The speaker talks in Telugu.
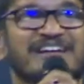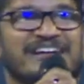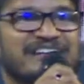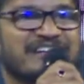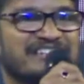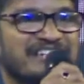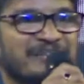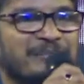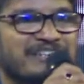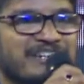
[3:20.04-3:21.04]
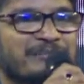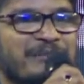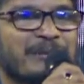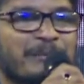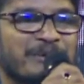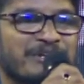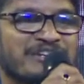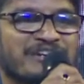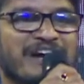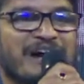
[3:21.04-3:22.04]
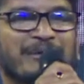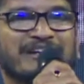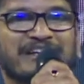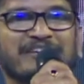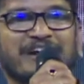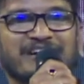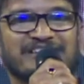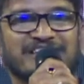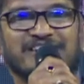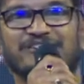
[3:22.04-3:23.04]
ఇది జన్మ జన్మల పుణ్యం కాబట్టే వాళ్ళు తెలుగు